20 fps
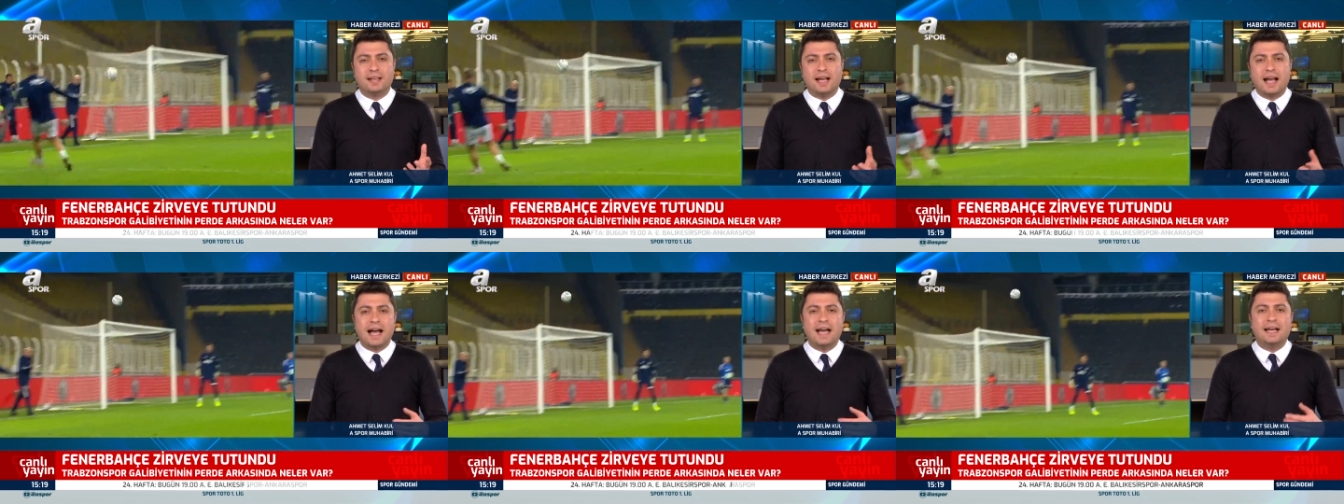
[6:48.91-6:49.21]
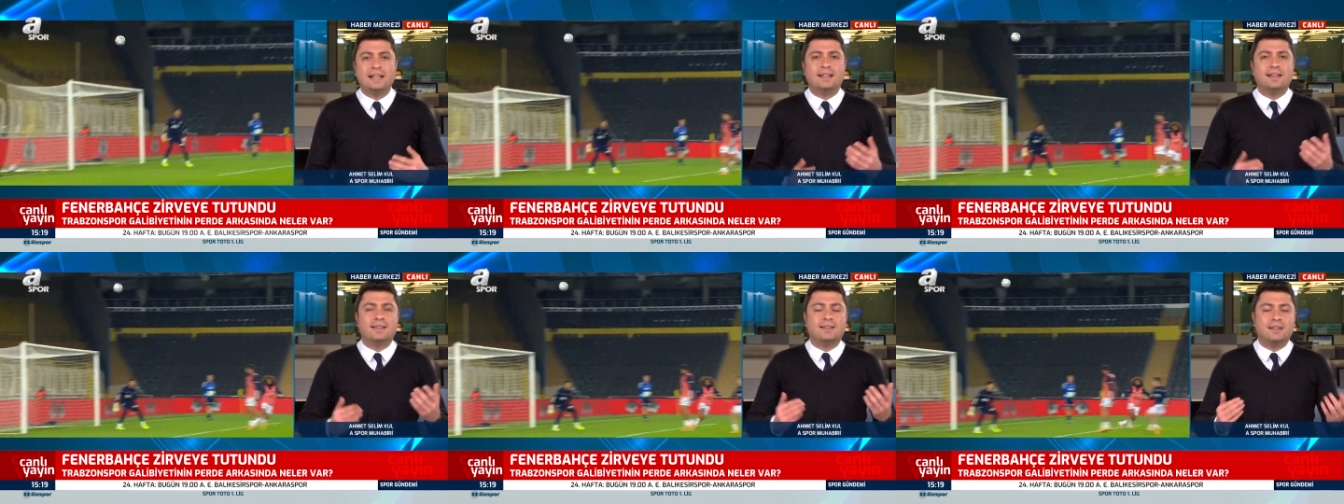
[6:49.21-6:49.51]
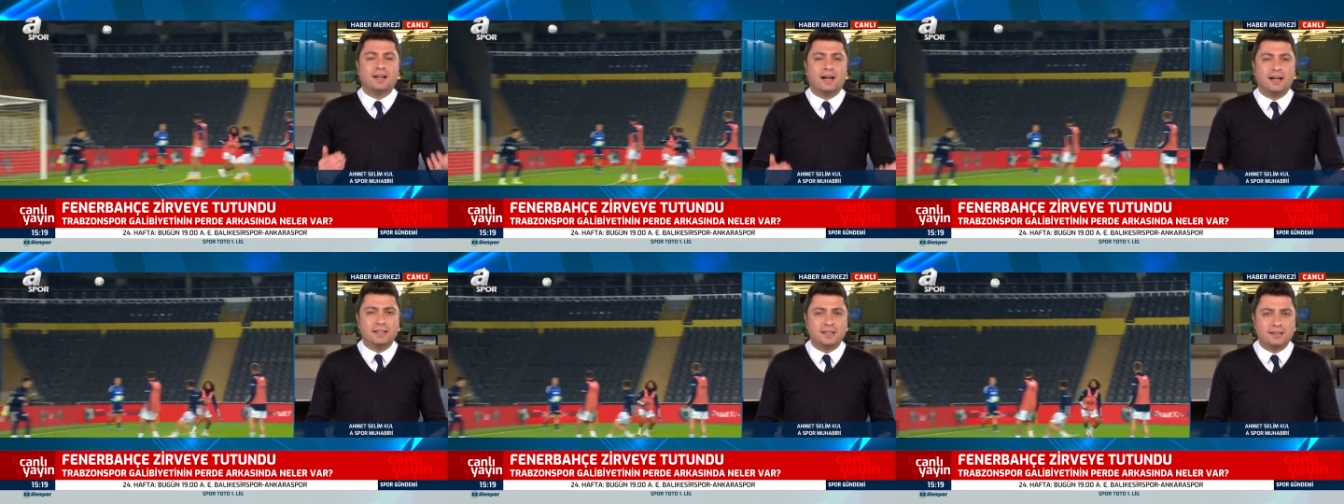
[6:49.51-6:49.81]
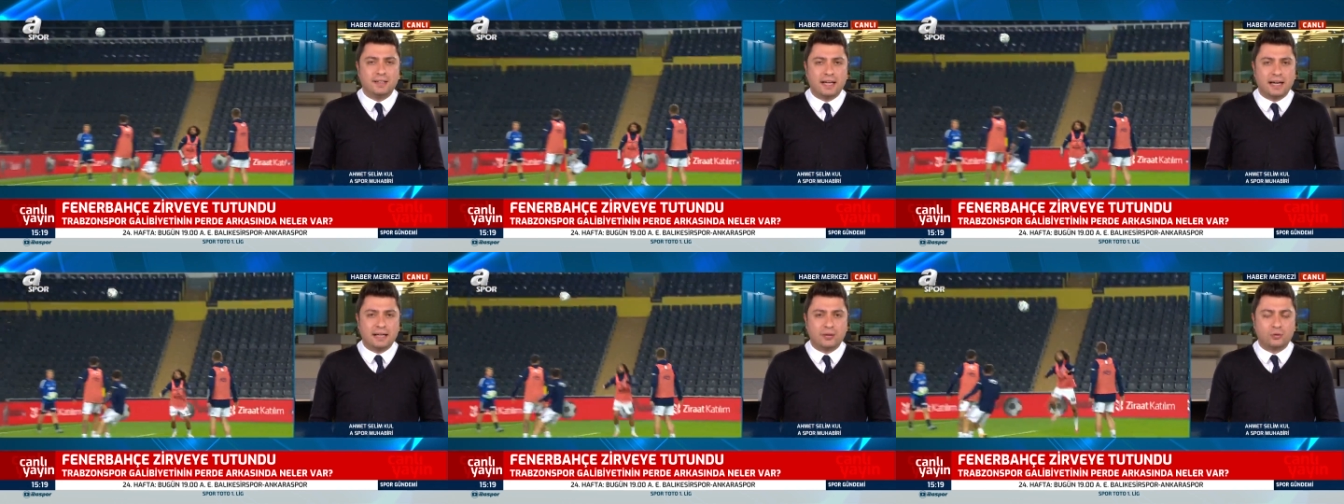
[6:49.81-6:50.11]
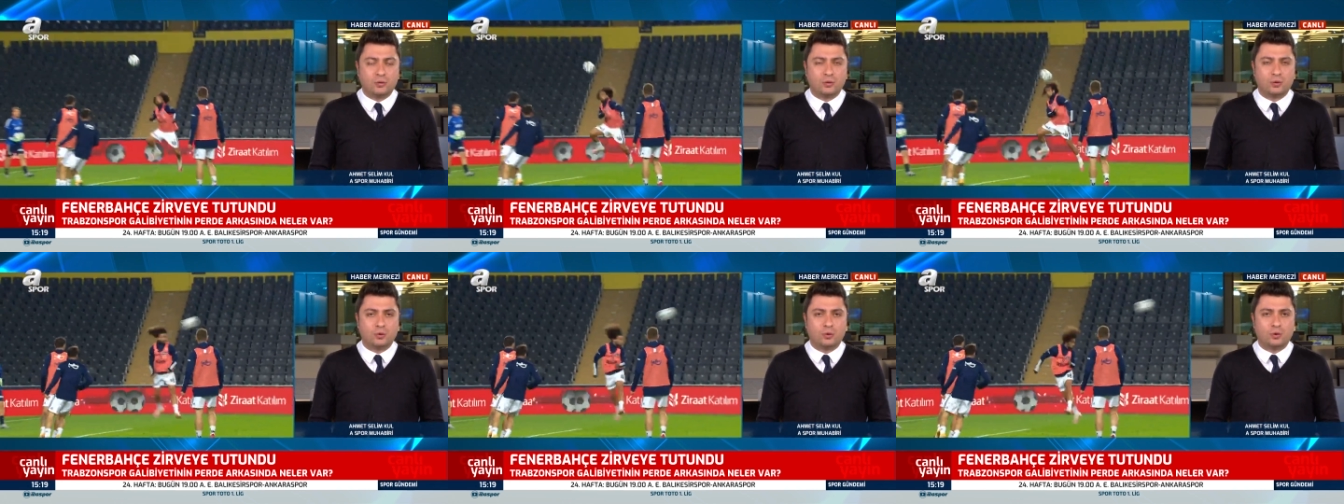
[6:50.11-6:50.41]
Herkesin aynı
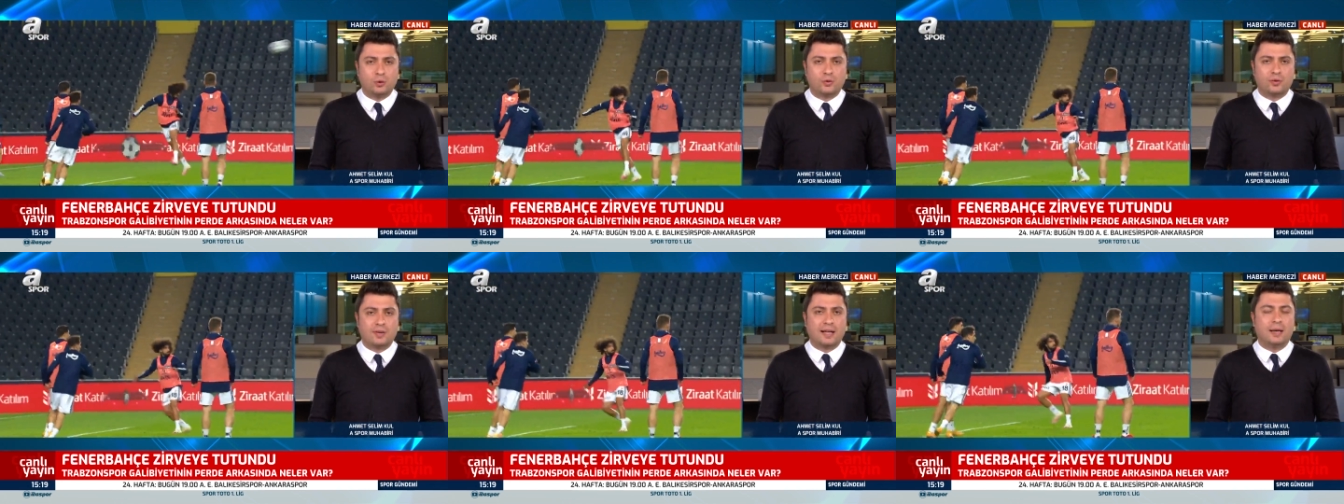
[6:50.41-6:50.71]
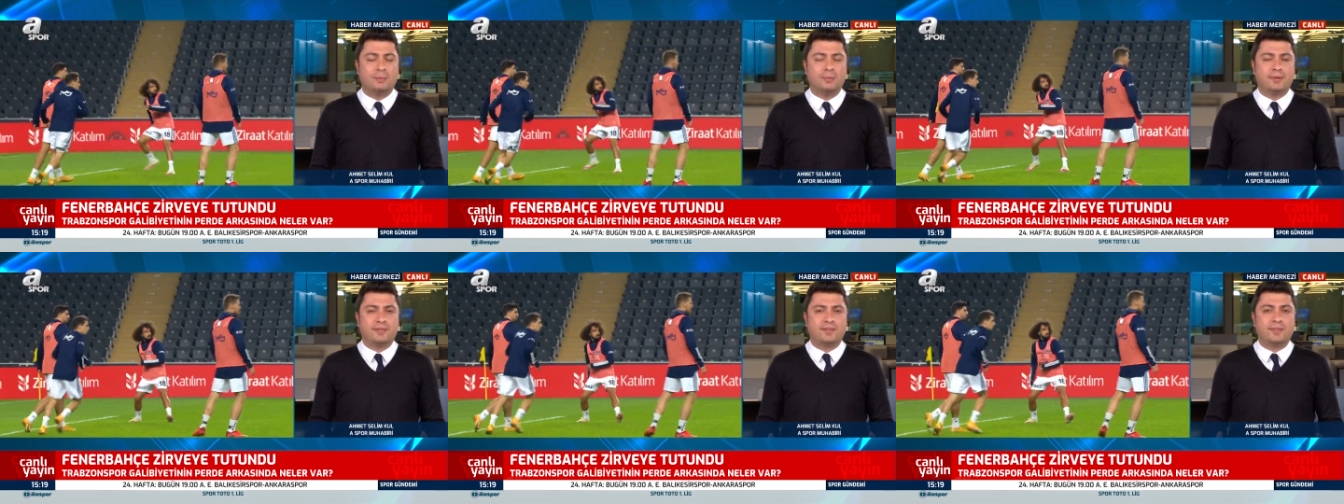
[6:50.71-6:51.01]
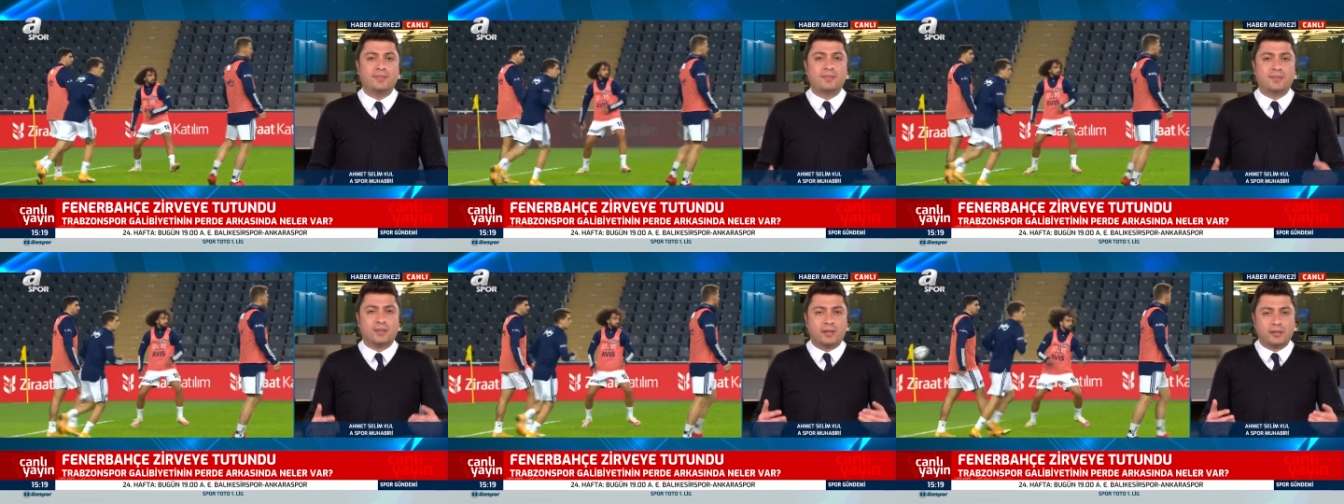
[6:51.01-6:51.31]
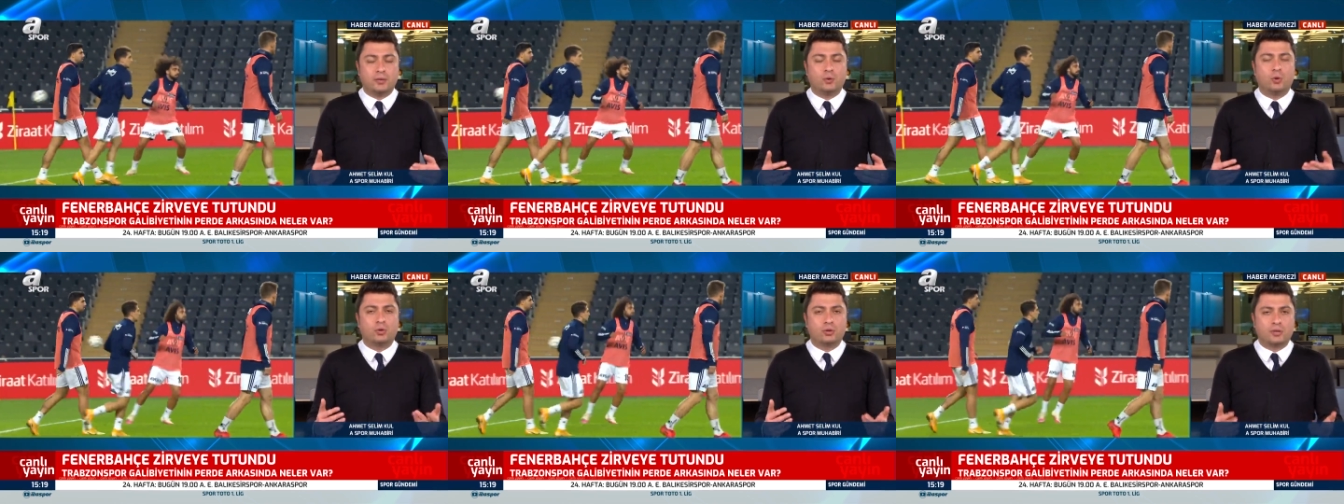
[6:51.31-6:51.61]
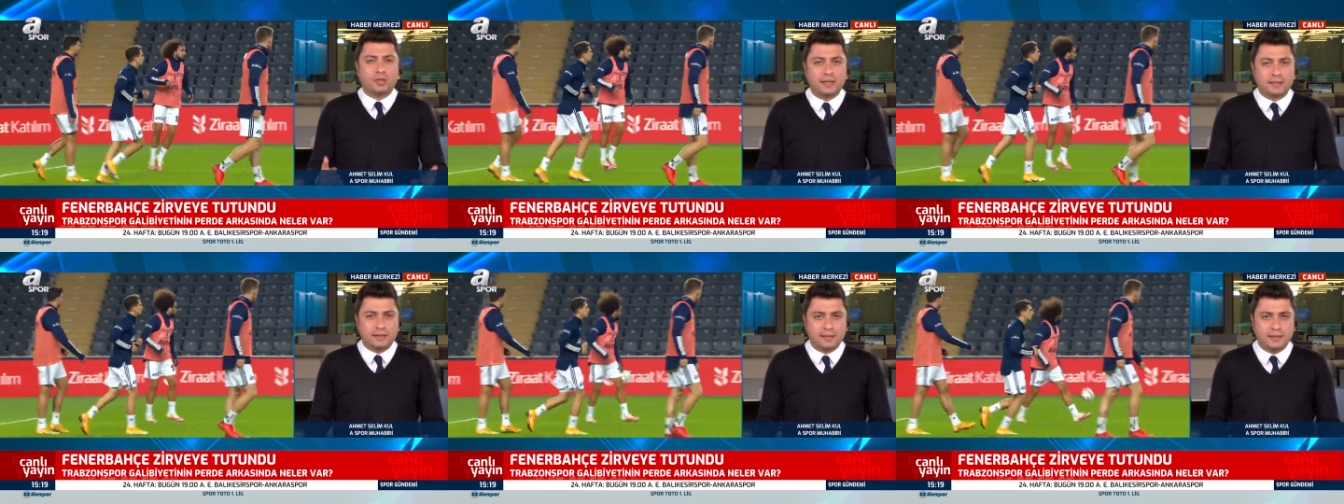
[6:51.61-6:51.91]
reaksiyonu göstermesi, sahada
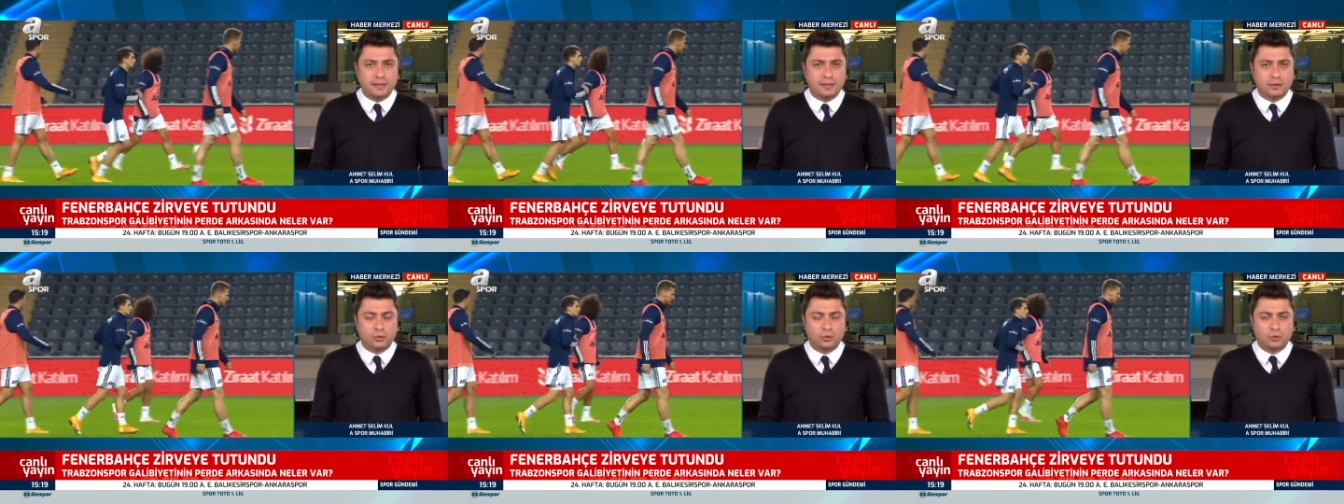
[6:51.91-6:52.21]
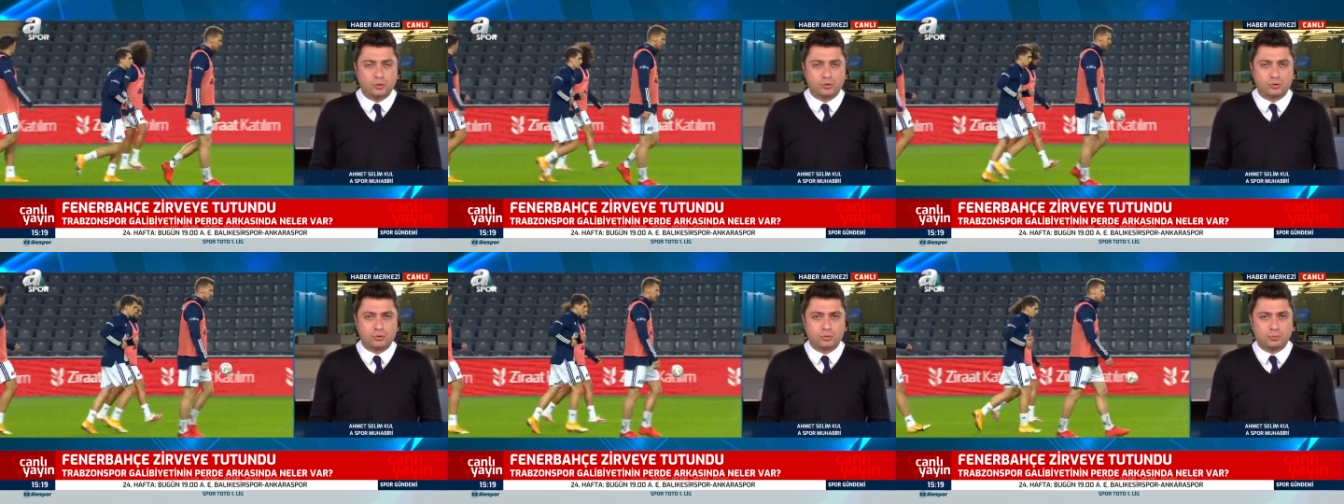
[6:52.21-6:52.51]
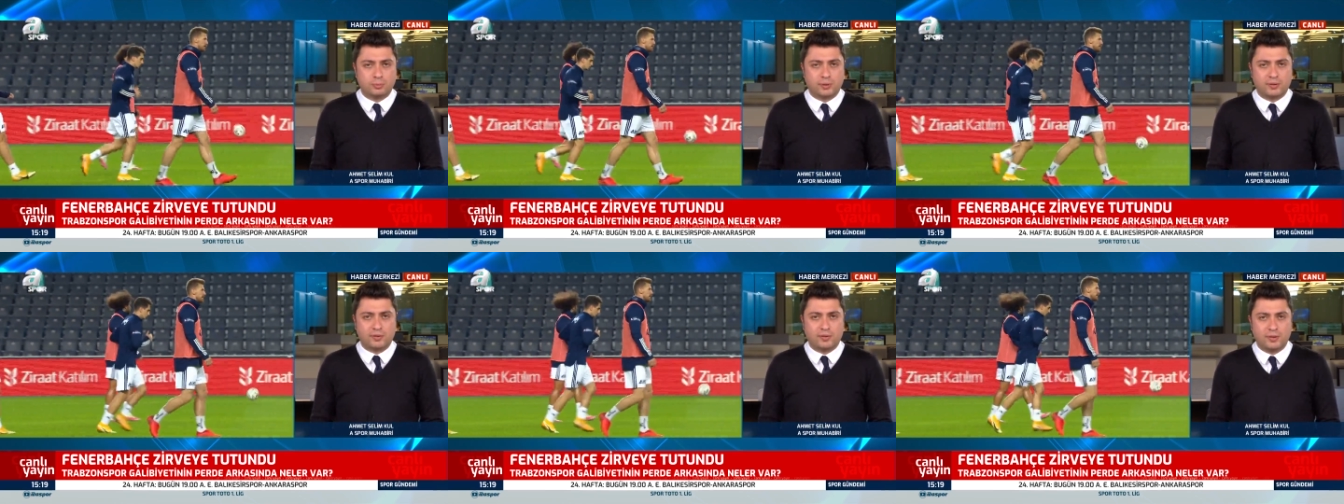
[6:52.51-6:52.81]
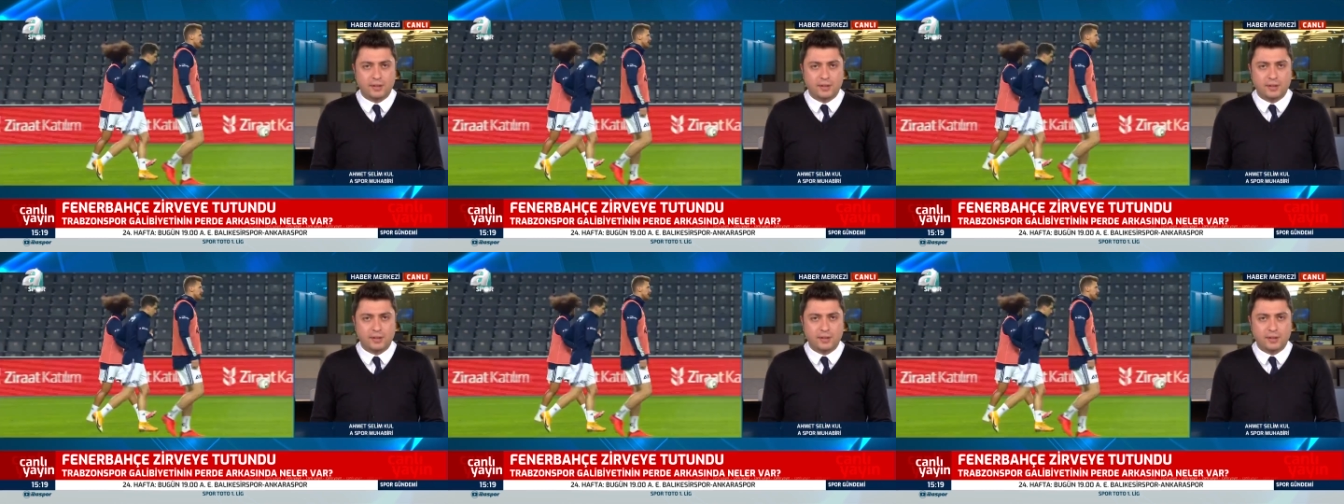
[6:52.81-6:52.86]
ortak dilin konuşulması